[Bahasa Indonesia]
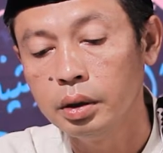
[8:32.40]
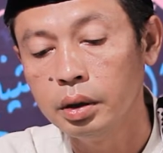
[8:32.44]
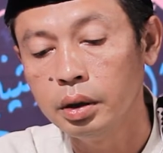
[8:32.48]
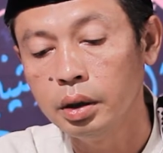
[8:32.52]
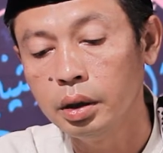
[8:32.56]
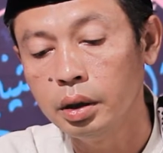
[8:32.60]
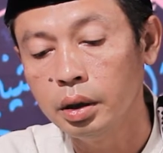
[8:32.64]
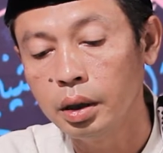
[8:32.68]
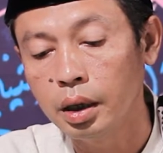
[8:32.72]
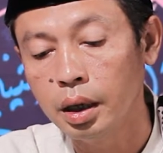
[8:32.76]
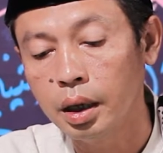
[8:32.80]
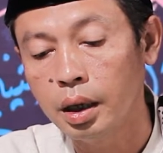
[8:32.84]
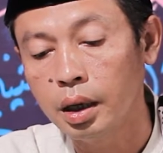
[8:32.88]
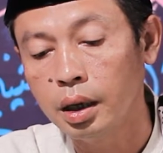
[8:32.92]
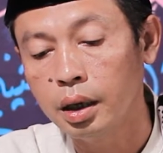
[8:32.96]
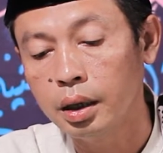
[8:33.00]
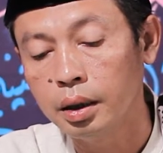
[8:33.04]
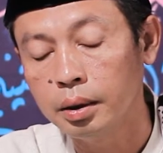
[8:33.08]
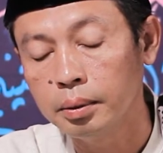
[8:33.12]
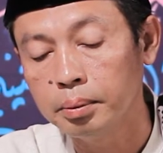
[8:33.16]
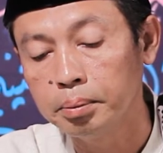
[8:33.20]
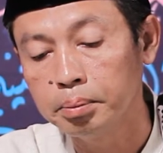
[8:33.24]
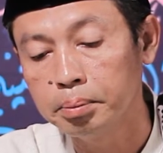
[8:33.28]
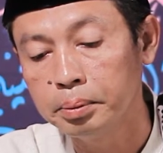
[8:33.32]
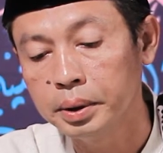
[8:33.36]
cina
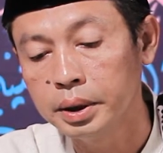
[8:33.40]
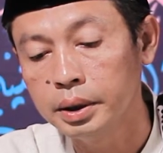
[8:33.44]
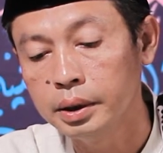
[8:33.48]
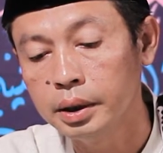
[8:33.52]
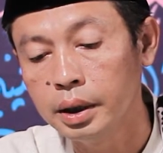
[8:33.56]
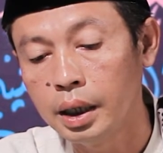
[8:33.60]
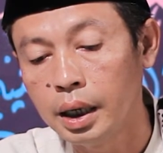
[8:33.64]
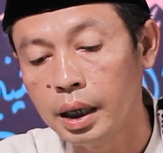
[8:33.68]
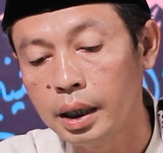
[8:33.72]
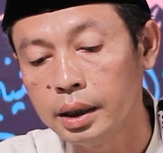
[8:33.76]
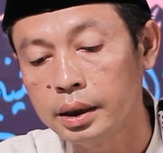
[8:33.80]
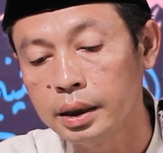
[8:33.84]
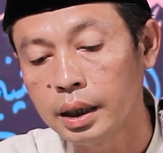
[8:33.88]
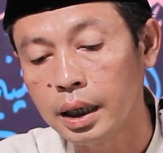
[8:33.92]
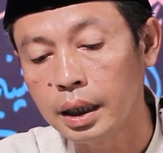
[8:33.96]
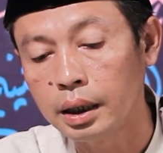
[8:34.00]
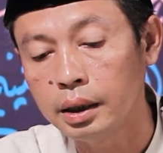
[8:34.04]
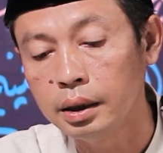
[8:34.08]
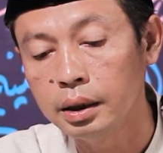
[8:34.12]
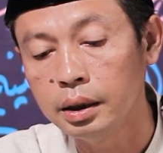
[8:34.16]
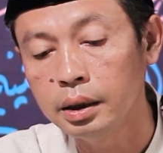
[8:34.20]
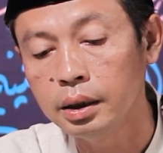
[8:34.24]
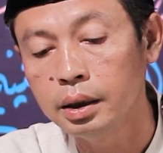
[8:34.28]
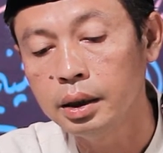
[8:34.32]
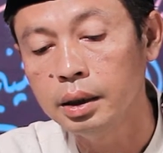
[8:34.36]
penjelasan
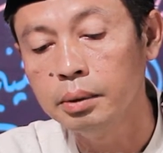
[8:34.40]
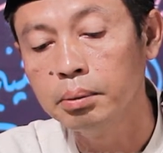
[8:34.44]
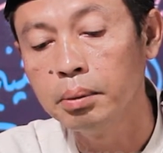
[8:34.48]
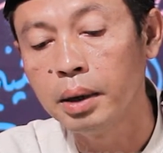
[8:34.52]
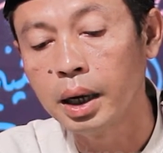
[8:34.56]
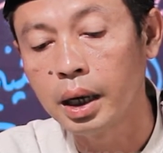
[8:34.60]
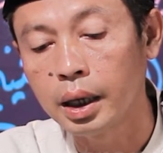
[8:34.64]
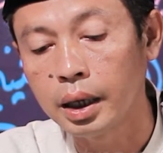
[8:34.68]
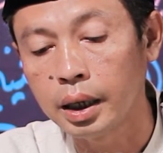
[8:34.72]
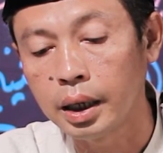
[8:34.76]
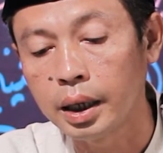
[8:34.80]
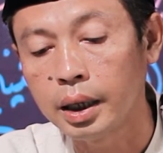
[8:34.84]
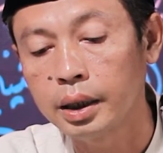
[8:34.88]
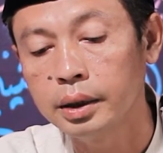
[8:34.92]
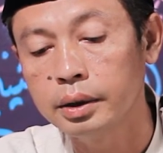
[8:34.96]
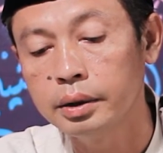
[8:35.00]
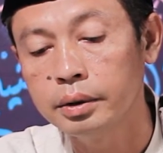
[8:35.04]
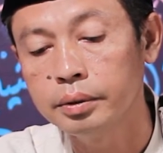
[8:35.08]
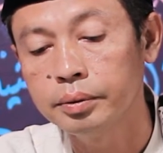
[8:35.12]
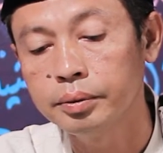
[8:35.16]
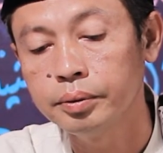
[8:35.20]
ya ibarat